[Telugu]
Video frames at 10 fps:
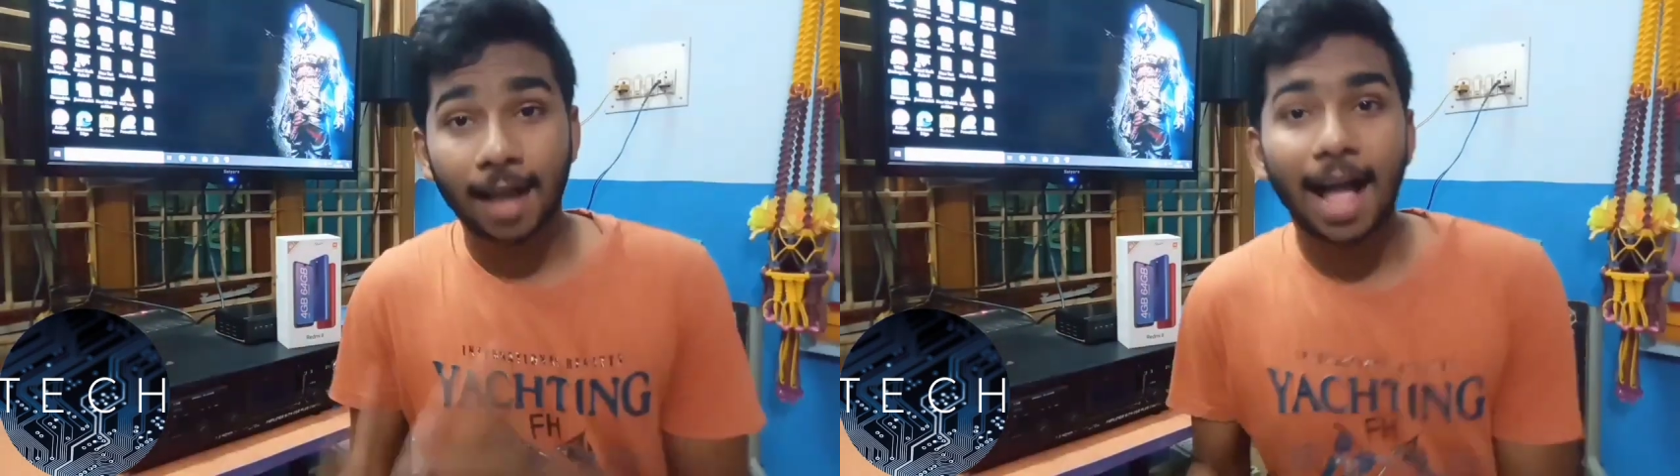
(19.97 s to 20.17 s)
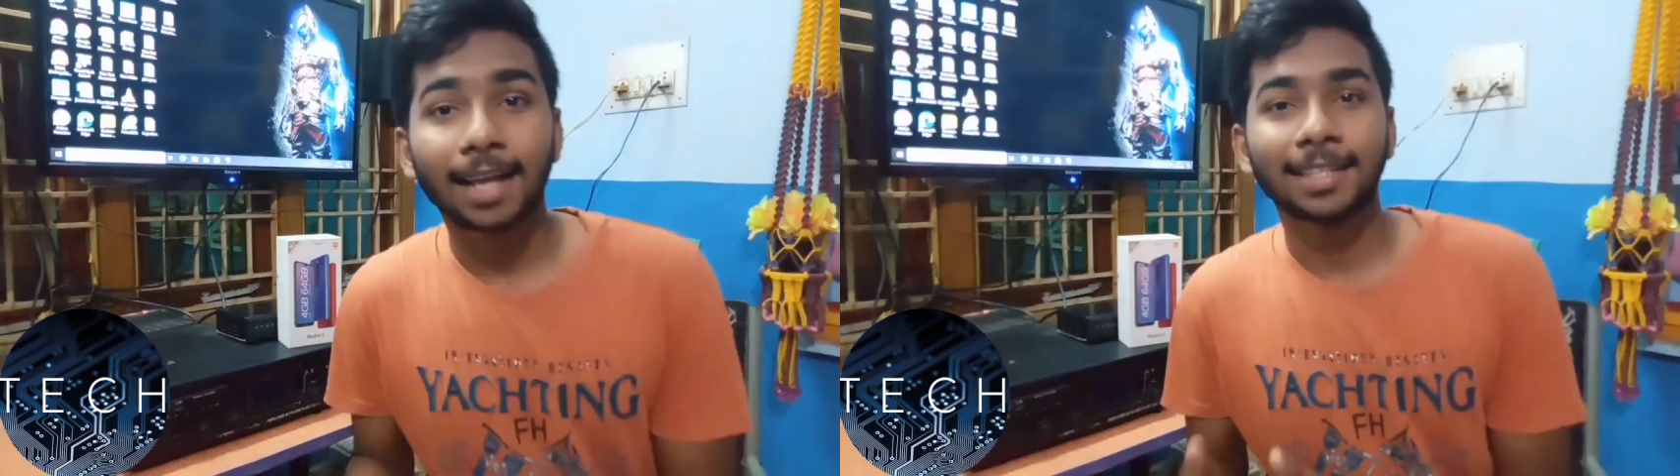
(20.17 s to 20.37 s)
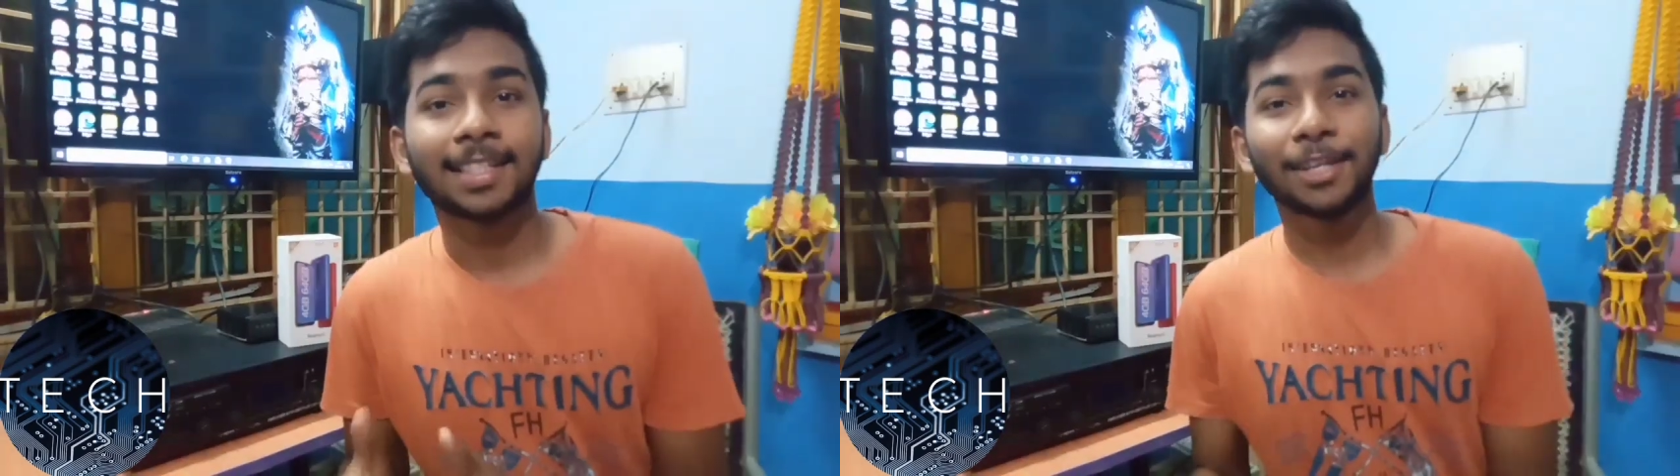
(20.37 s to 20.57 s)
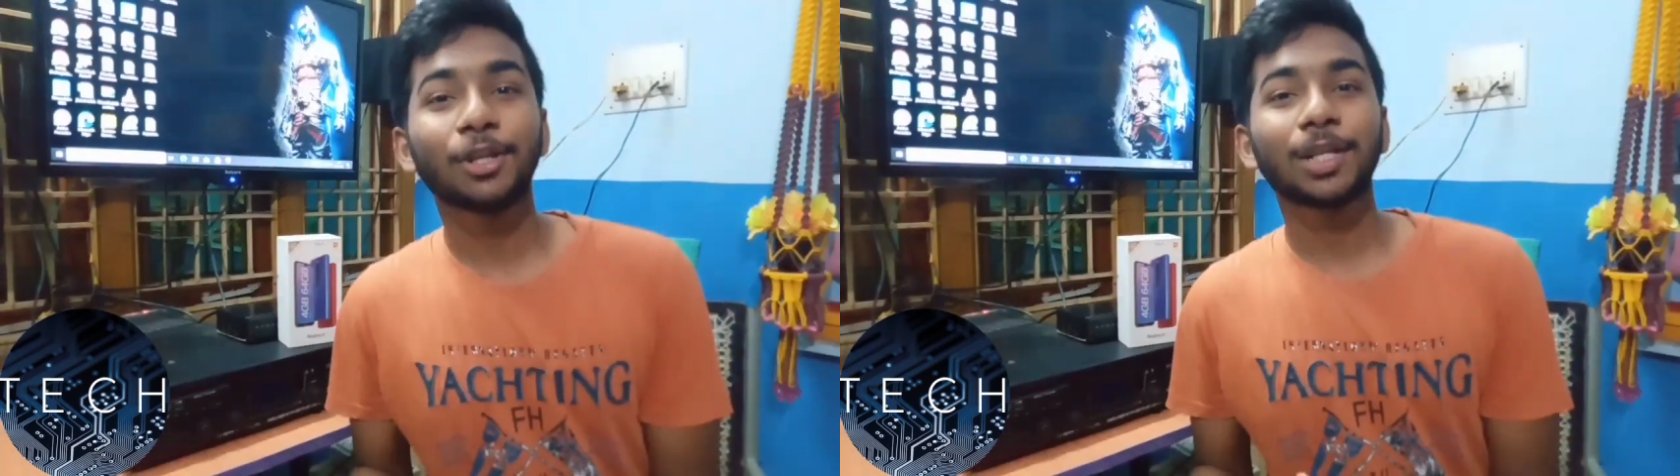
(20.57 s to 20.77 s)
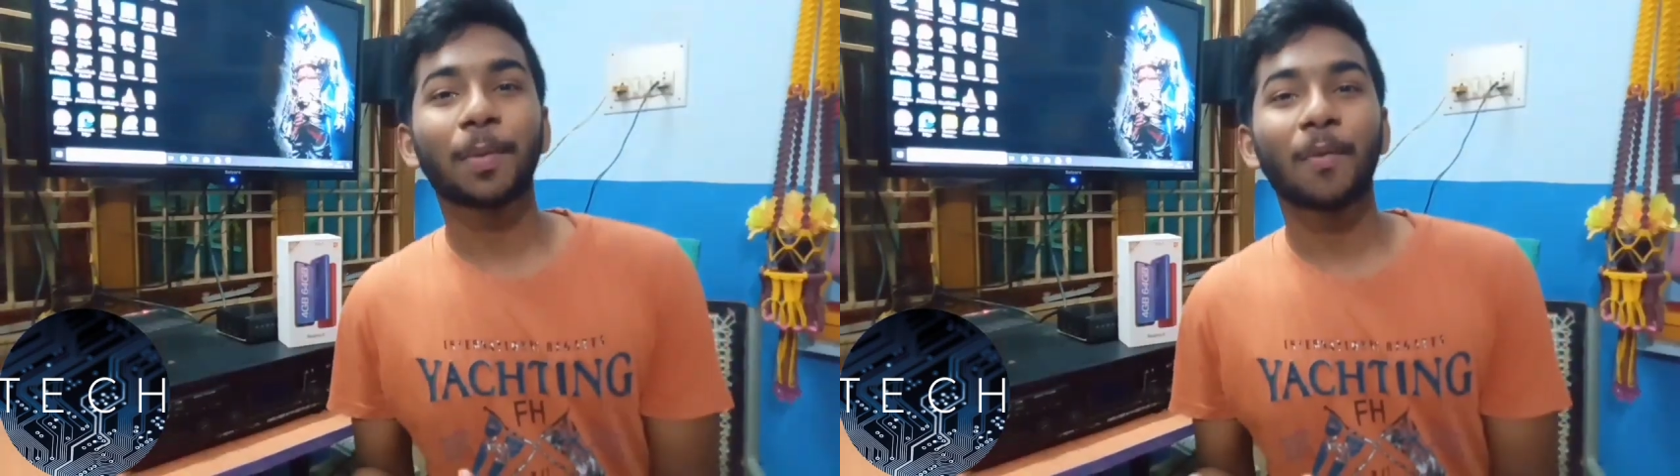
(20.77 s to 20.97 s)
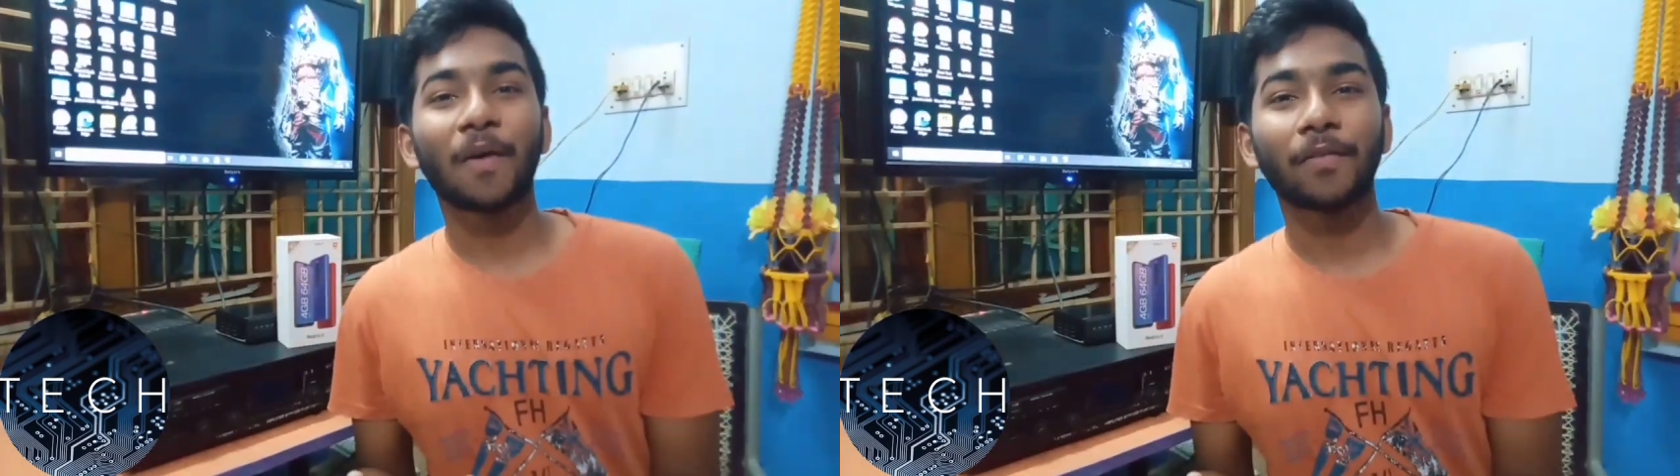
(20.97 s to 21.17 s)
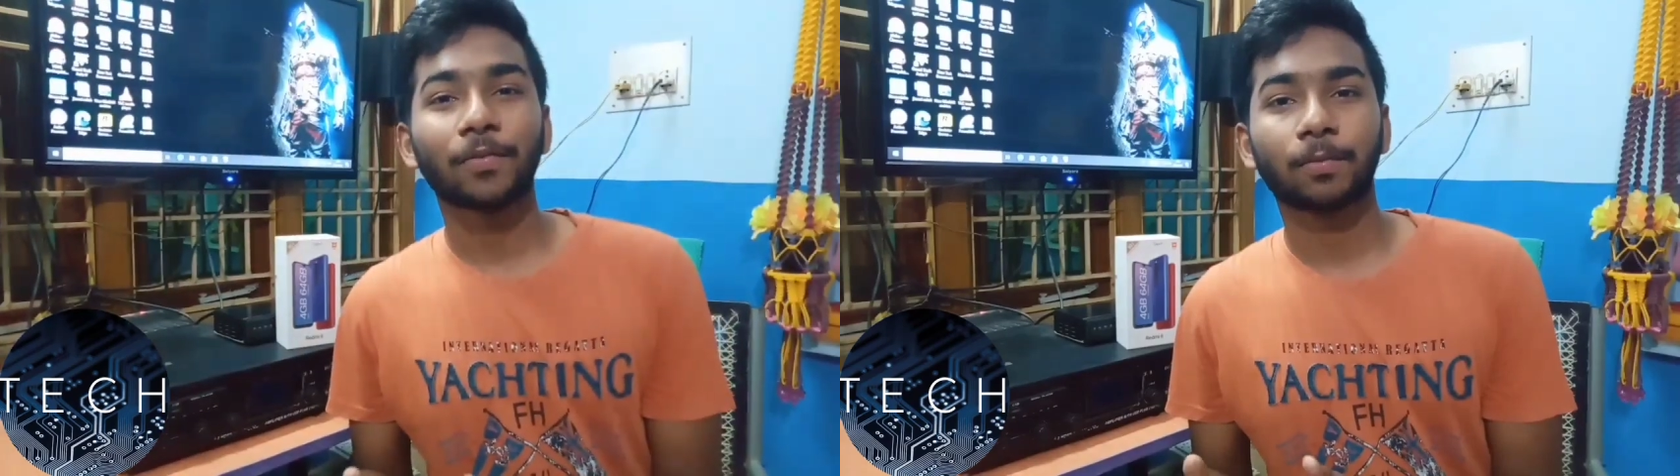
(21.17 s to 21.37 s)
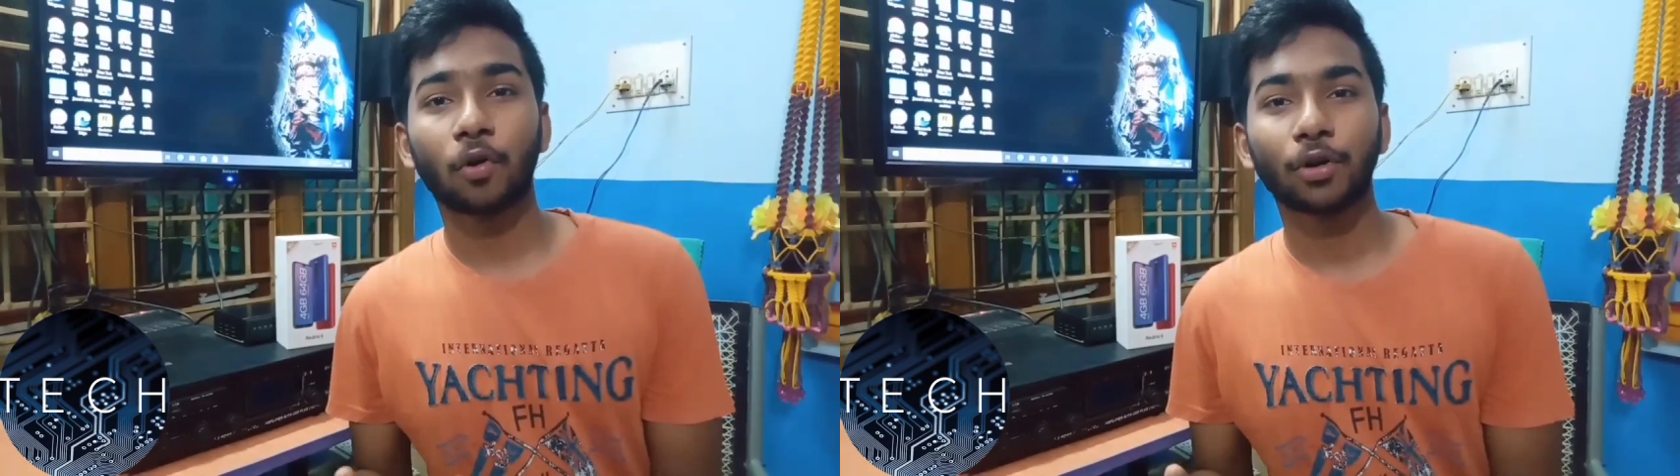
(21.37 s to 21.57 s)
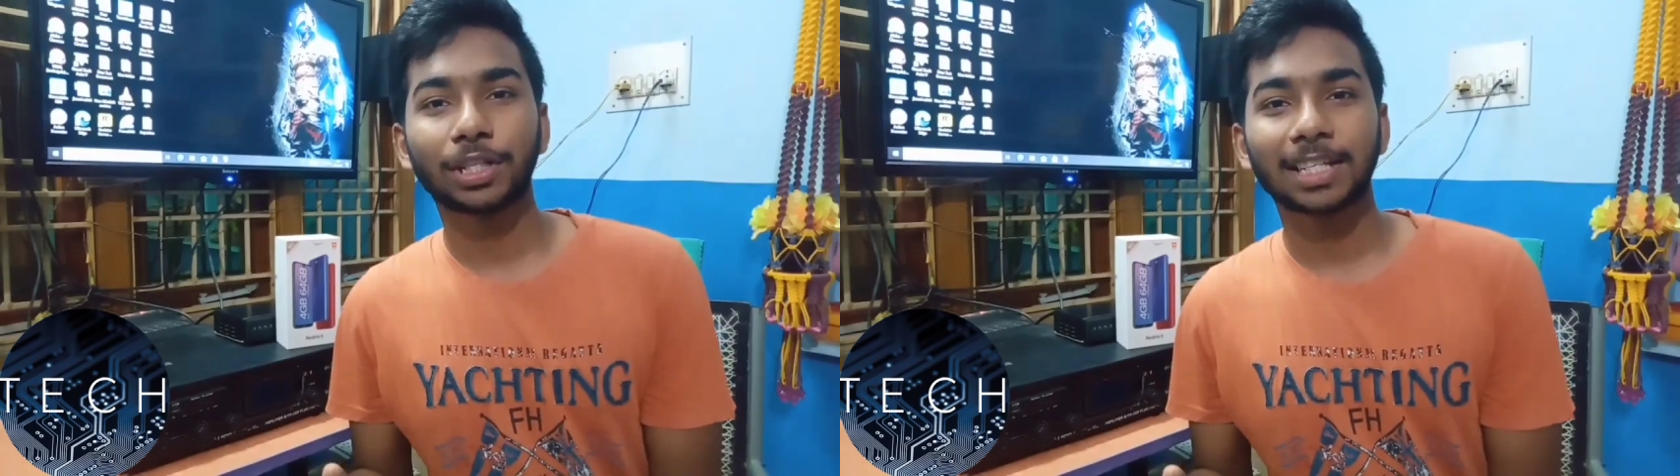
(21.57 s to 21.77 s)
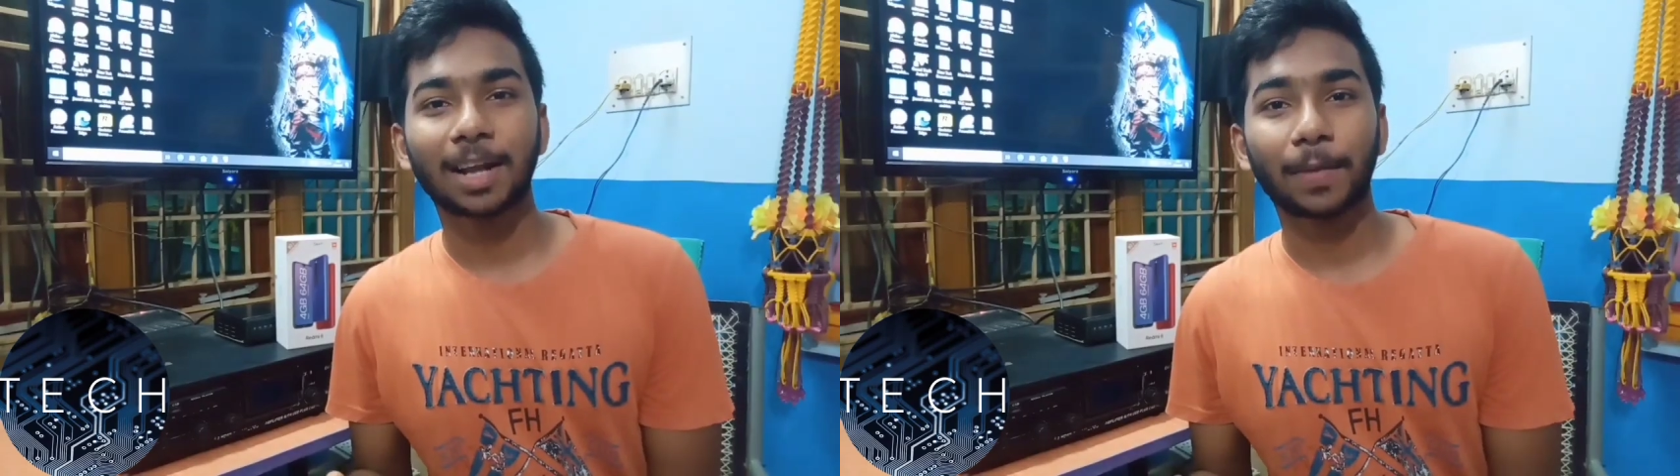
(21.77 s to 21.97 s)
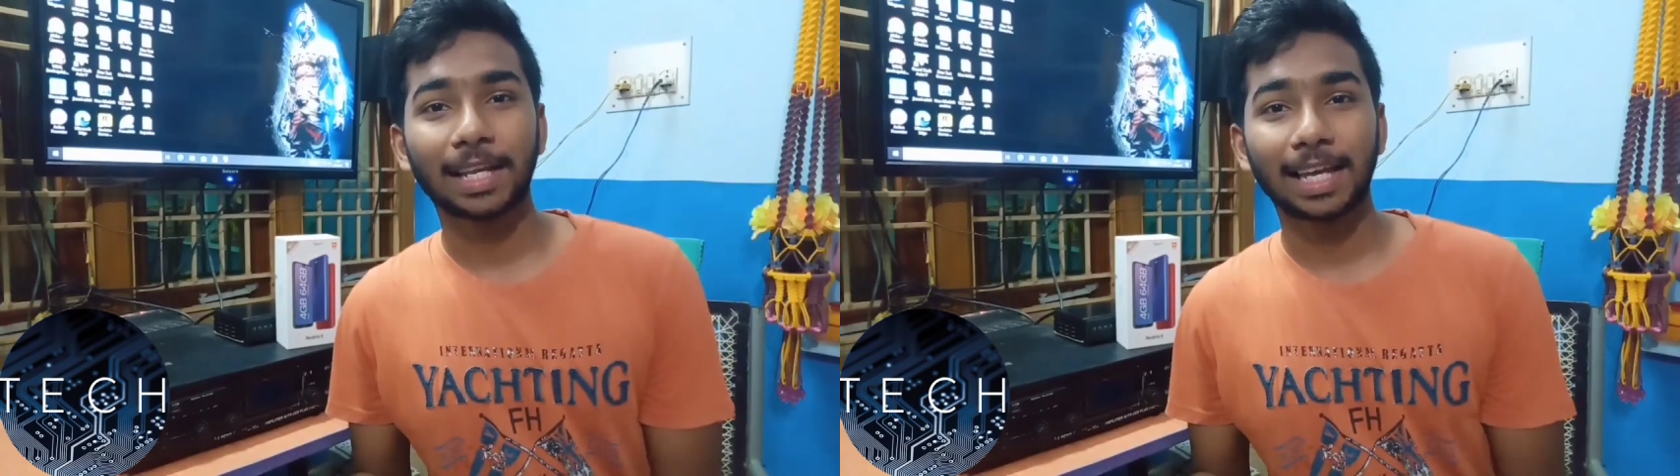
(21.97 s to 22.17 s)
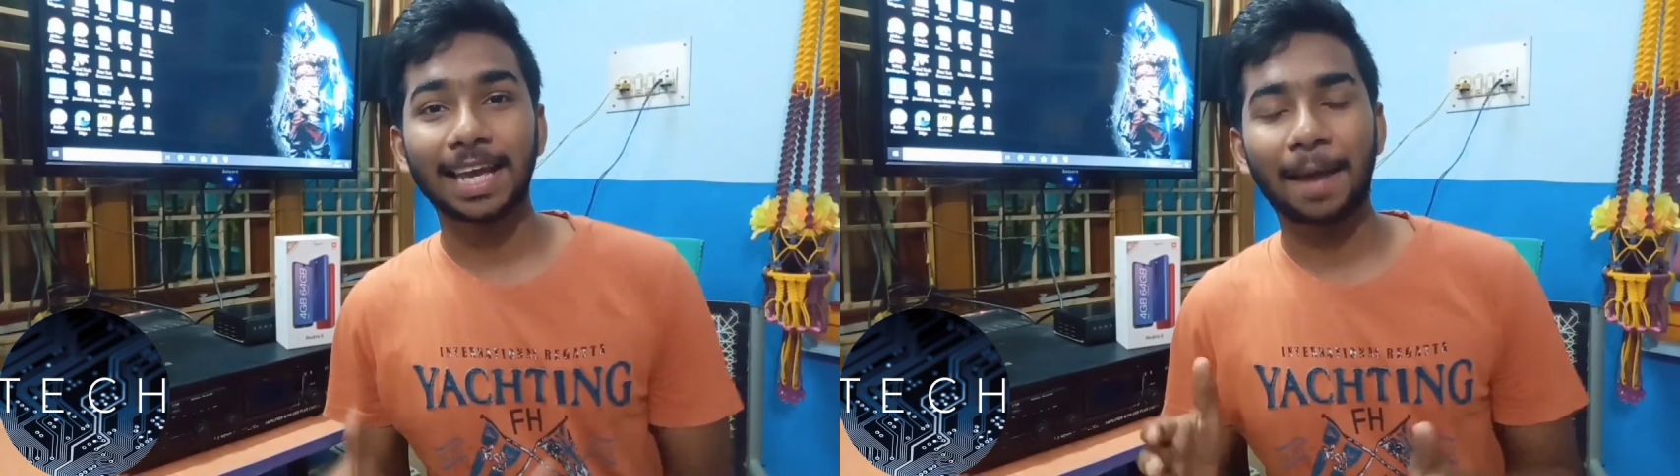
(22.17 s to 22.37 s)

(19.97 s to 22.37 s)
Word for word: గాయస్ ఈరోజు చెప్పబోయే ఫోన్ వచ్చేసినప్పటికీ